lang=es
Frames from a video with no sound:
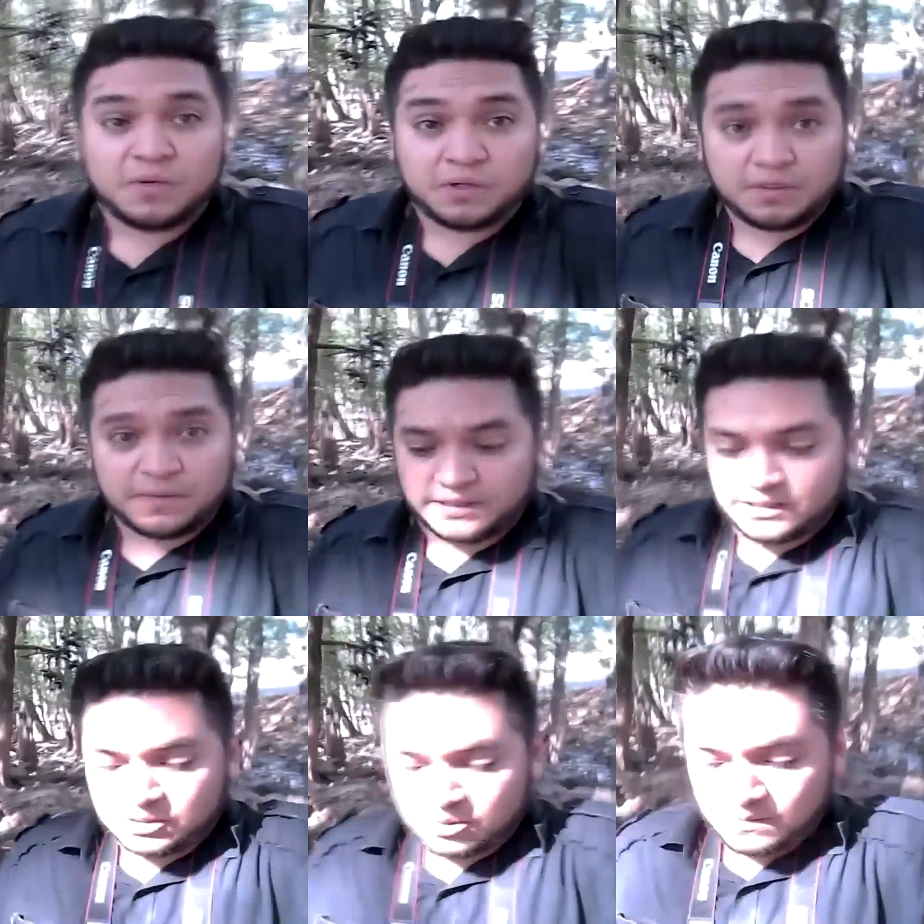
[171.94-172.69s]
no me quiero
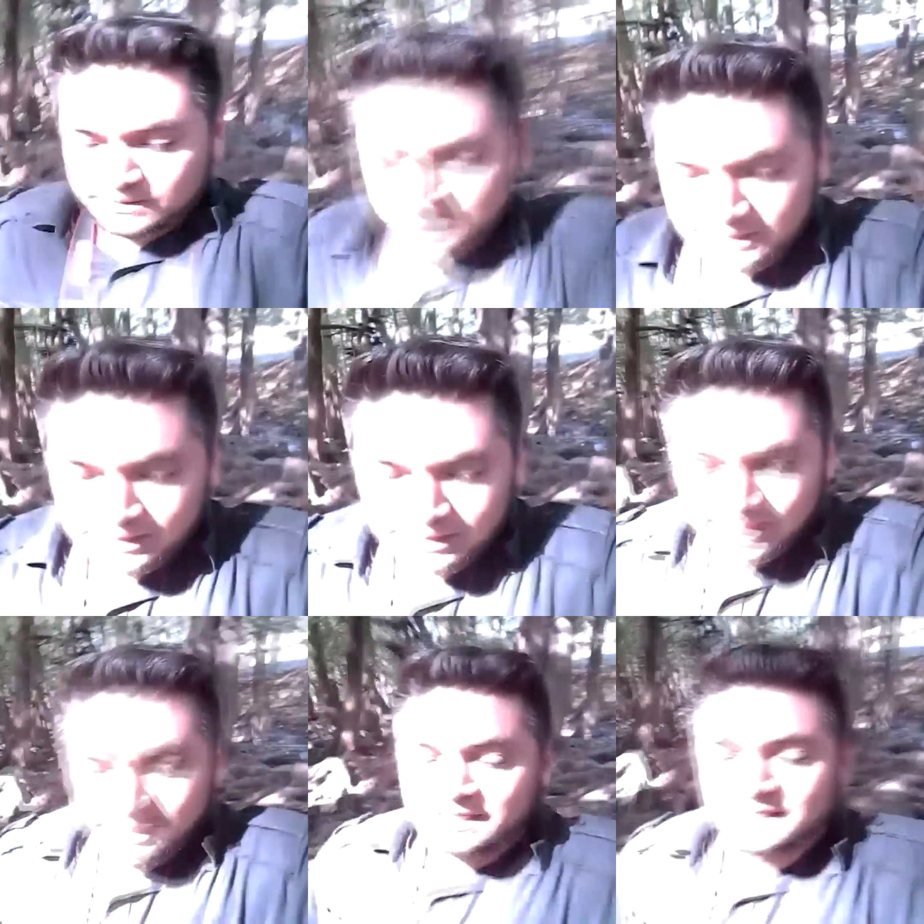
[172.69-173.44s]
imaginar cómo va a estar el
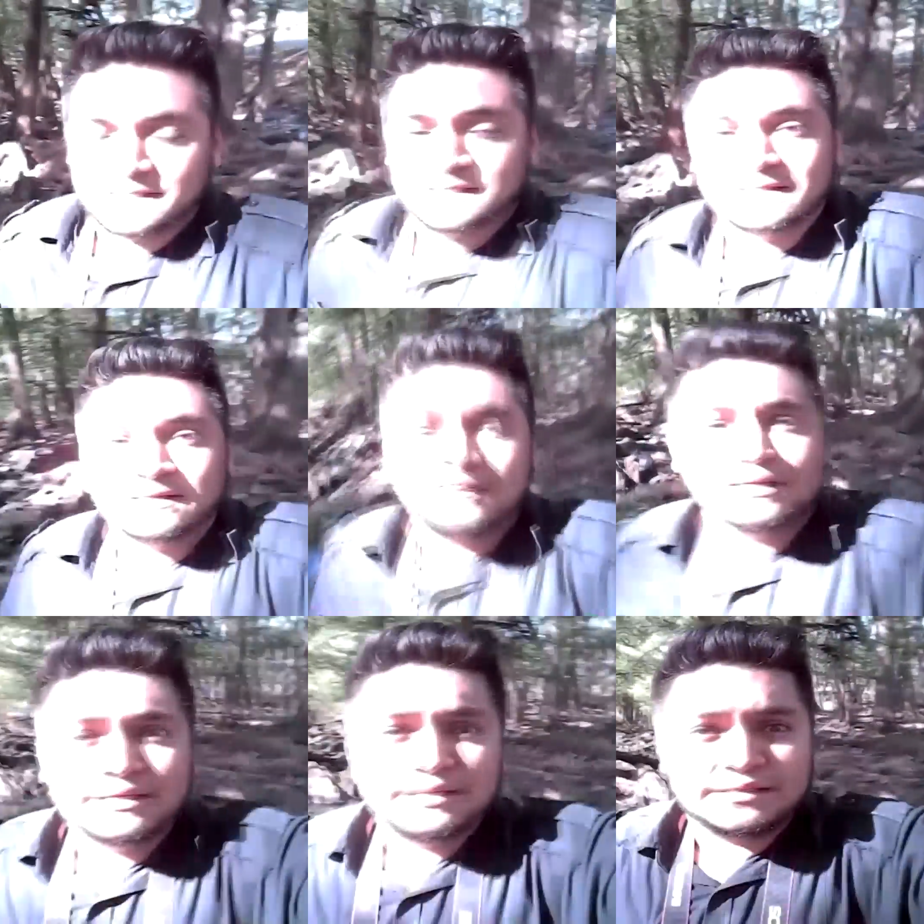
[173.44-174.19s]
día del
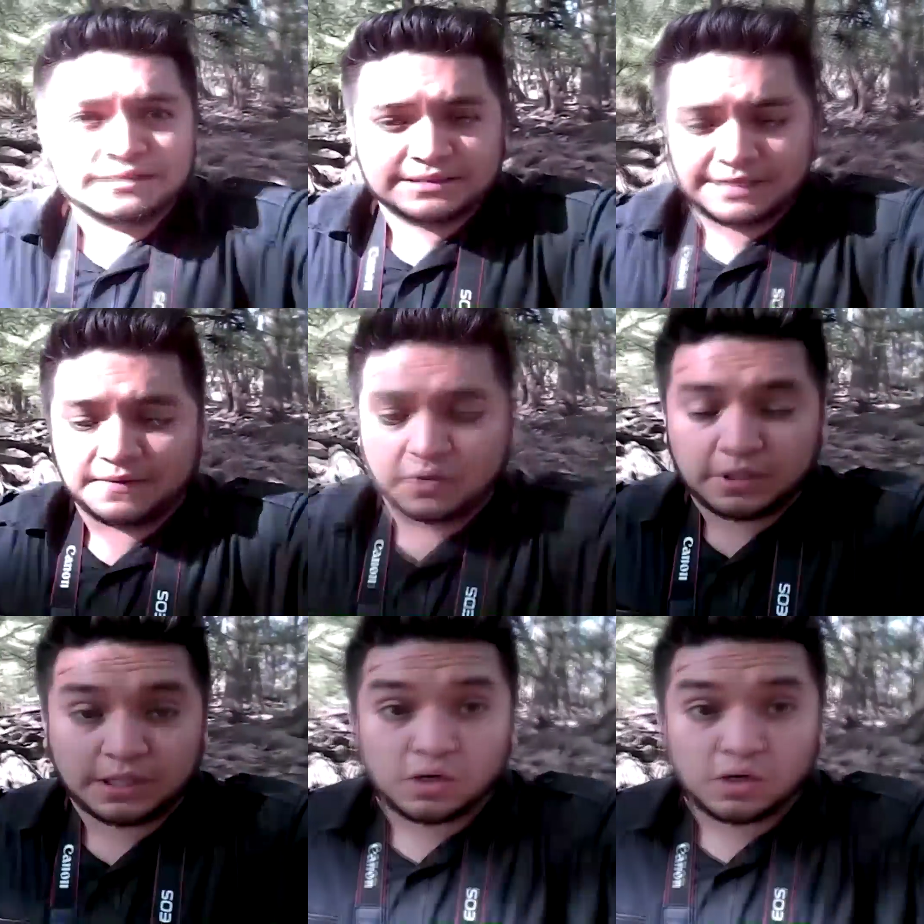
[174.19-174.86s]
sábado de